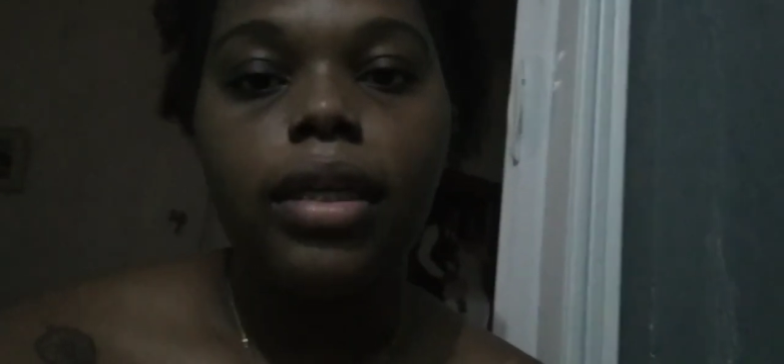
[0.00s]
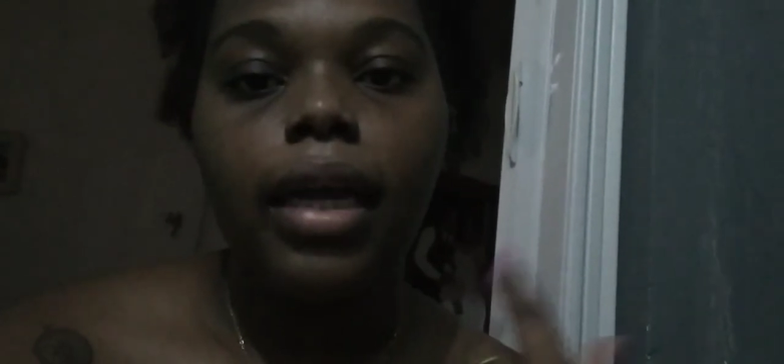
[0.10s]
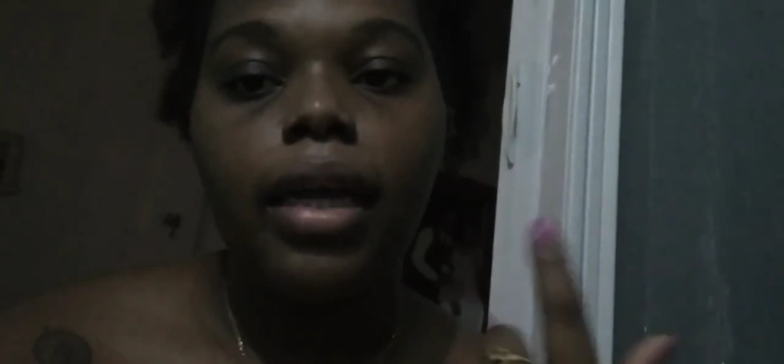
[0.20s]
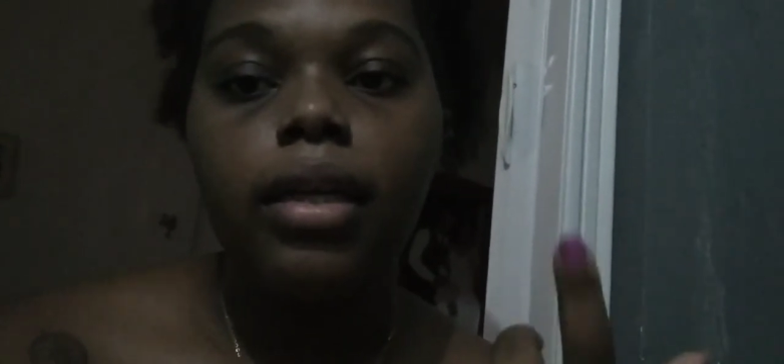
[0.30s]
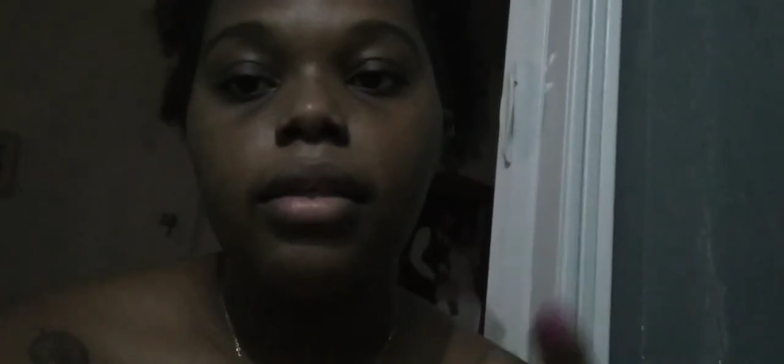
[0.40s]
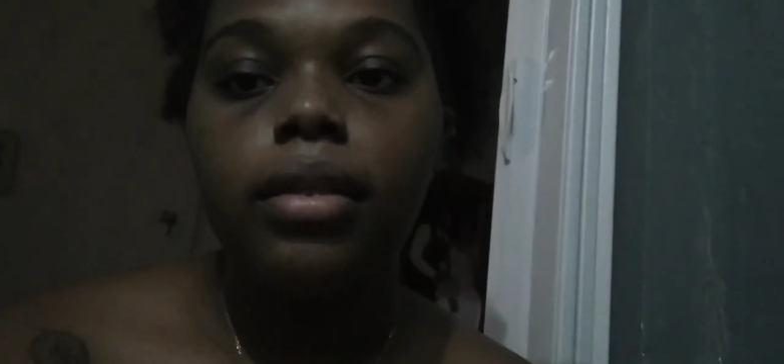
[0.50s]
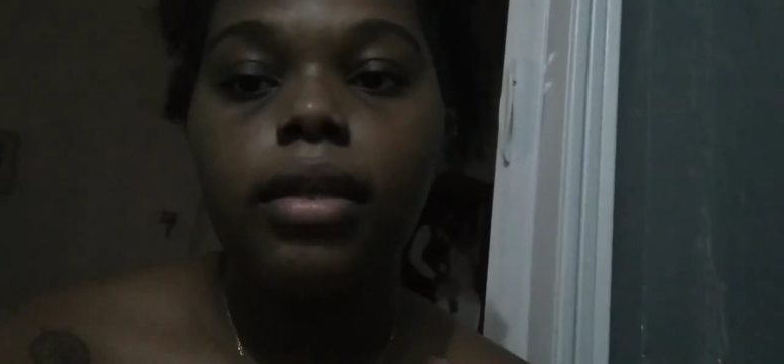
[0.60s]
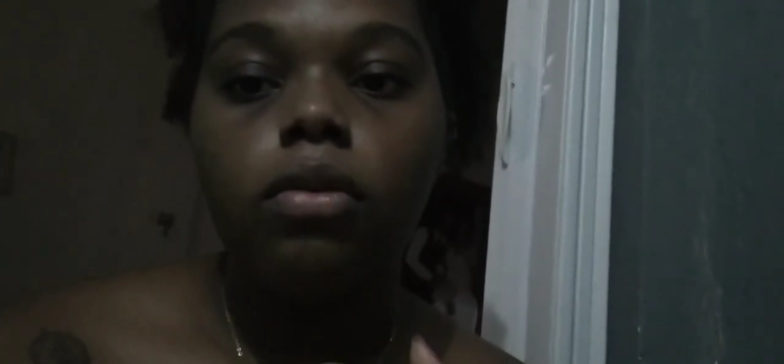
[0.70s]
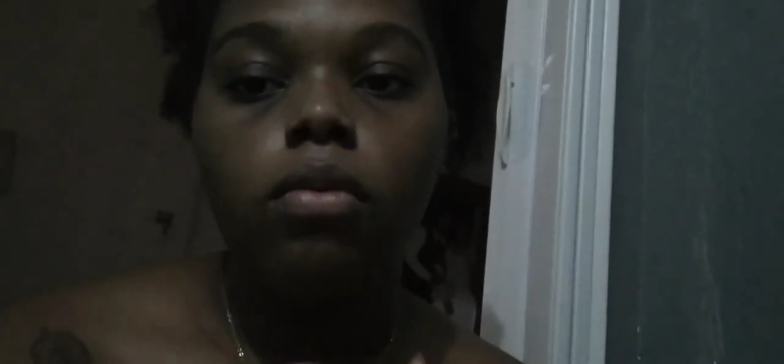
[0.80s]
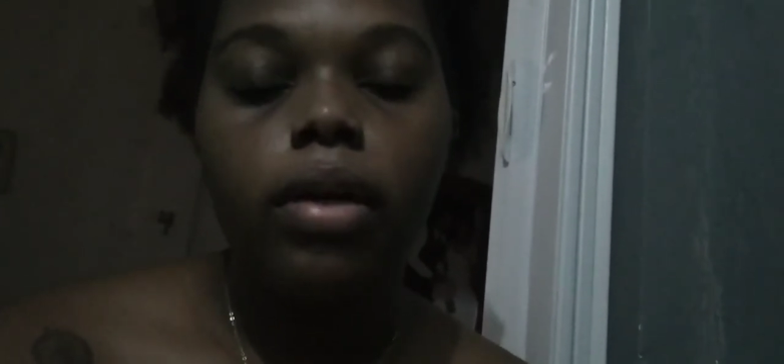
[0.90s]
quem tem
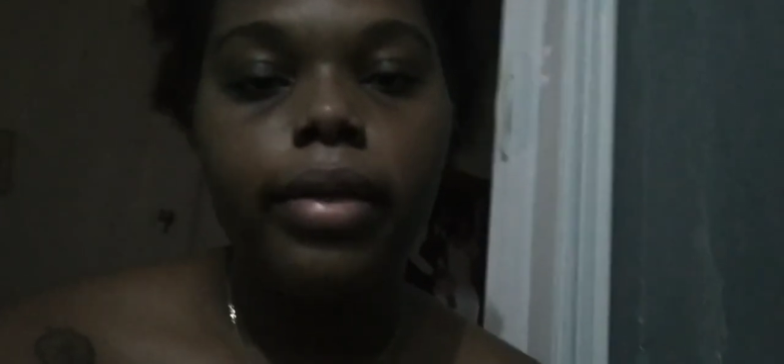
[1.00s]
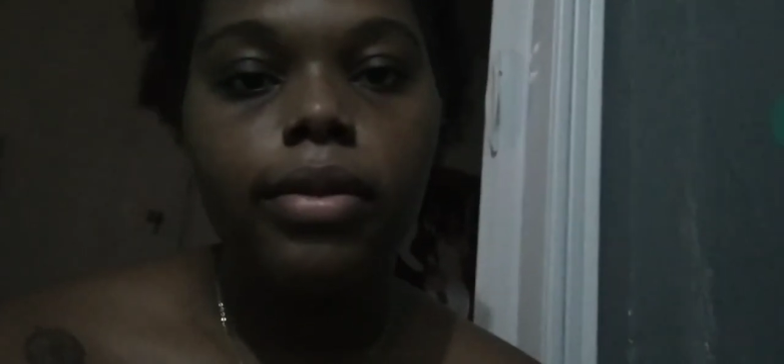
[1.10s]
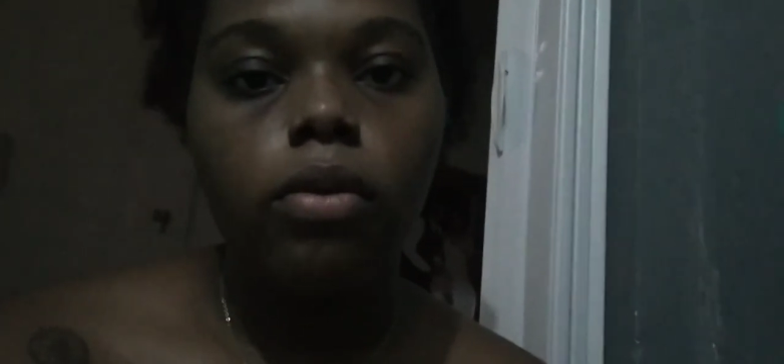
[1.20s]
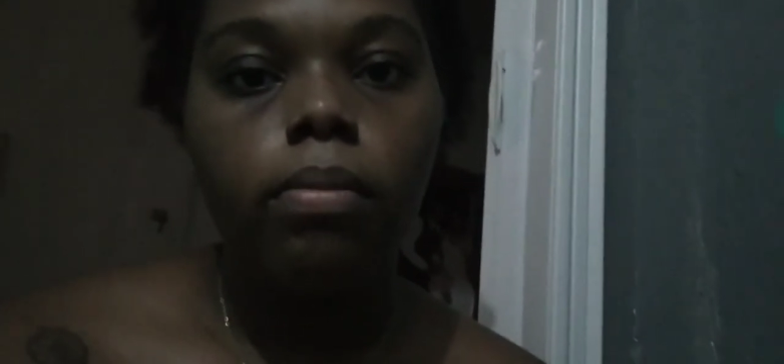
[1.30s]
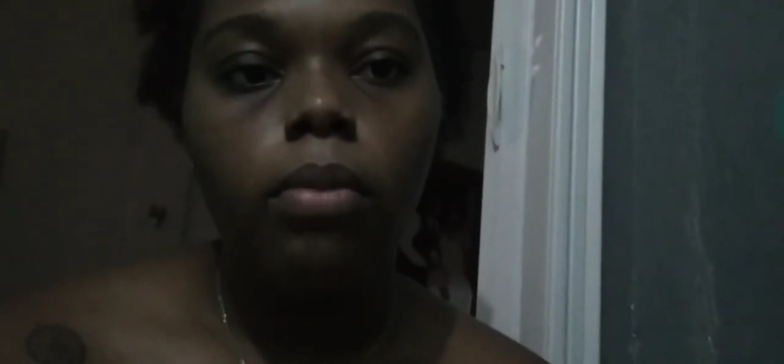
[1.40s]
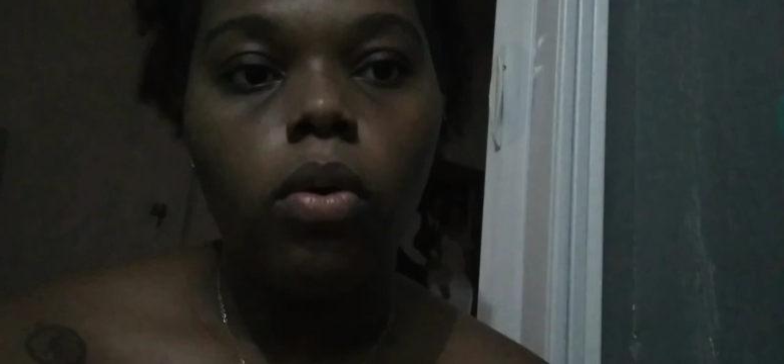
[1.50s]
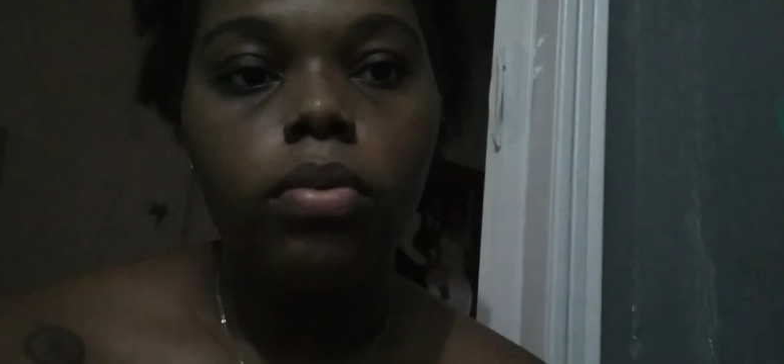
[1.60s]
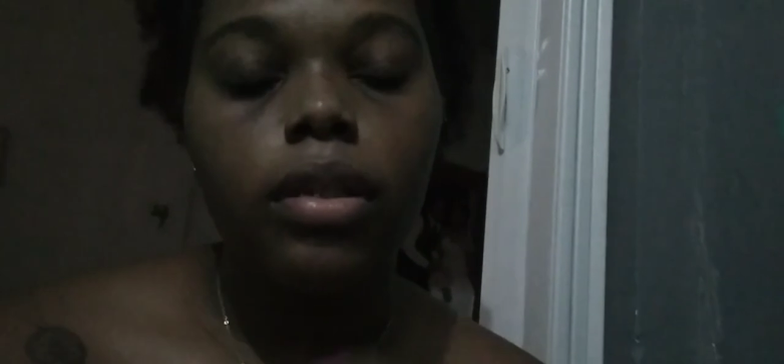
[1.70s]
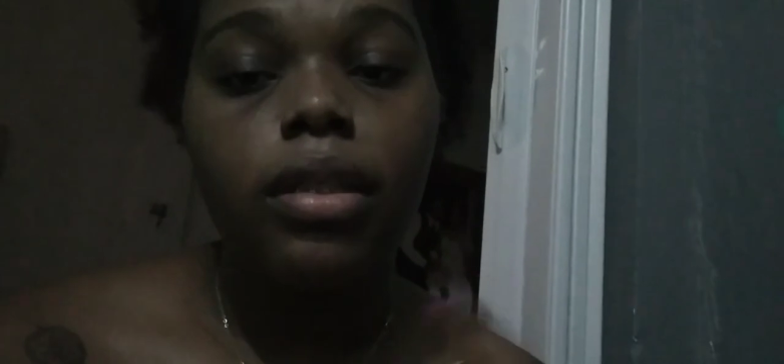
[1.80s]
um coração bom,